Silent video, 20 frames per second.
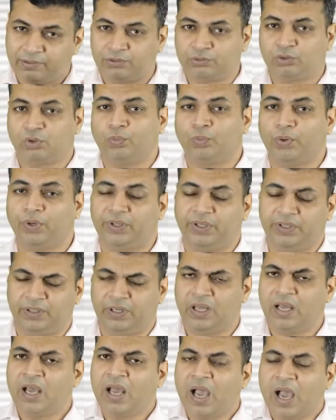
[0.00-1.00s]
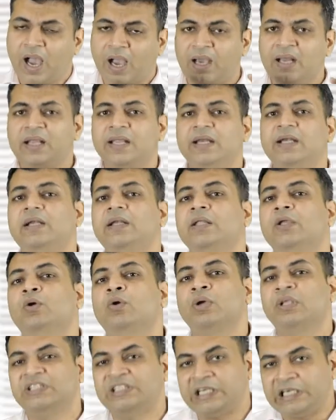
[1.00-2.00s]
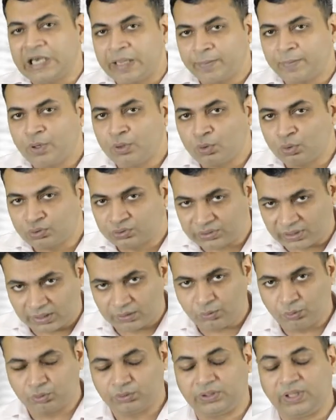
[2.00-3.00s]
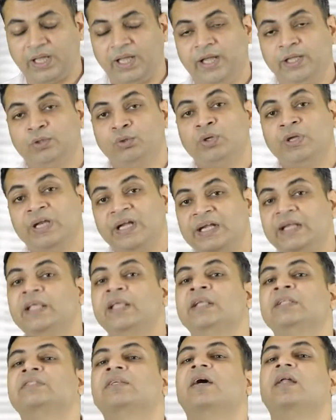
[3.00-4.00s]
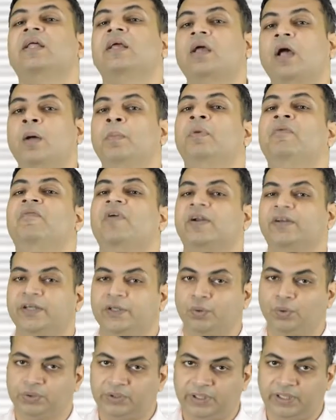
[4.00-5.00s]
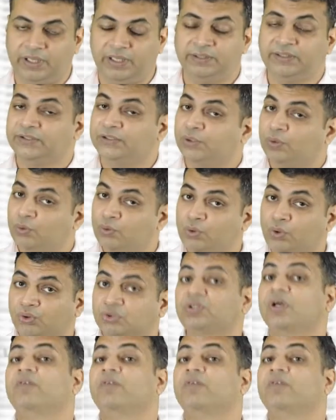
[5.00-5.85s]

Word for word: एरिथ्रोपोटिन अगर किडनी को किसी टाइप का नुकसान होता है तो किडनी के सारे काम इफेक्टेड होते हैं जैसे खून को